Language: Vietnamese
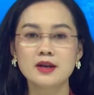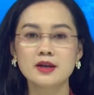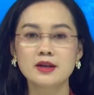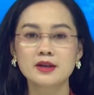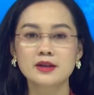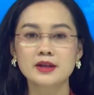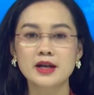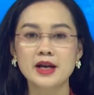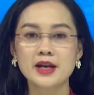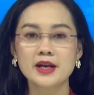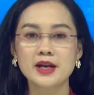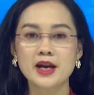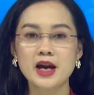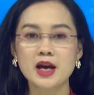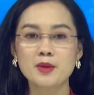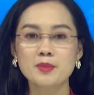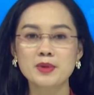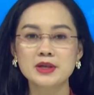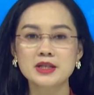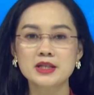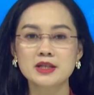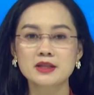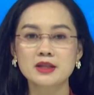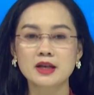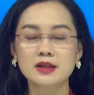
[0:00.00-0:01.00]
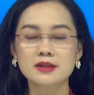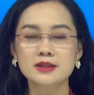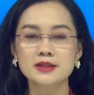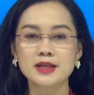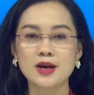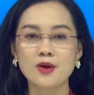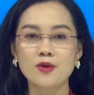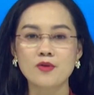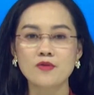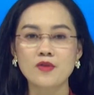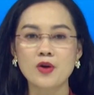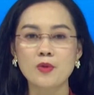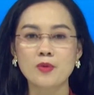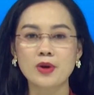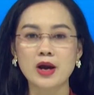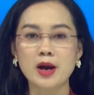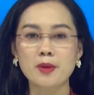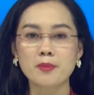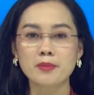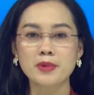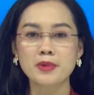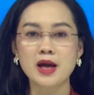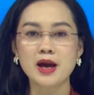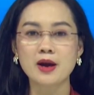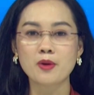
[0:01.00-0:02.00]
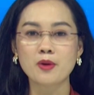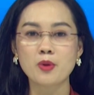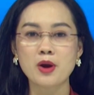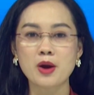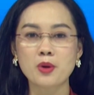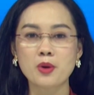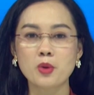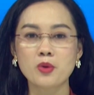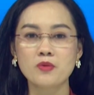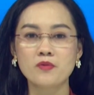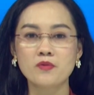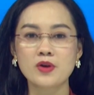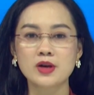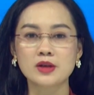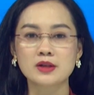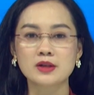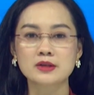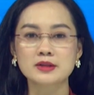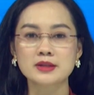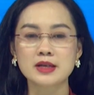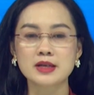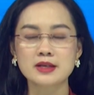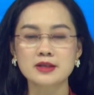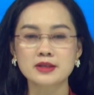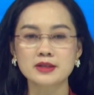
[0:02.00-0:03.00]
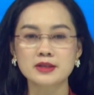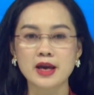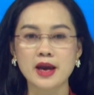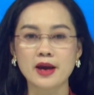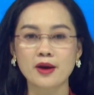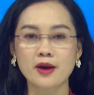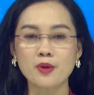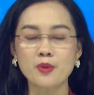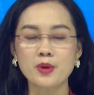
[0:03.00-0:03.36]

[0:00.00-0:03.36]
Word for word: Ngày hai mươi chín tháng sáu, Phòng khám đa khoa khu vực Xín Tráng,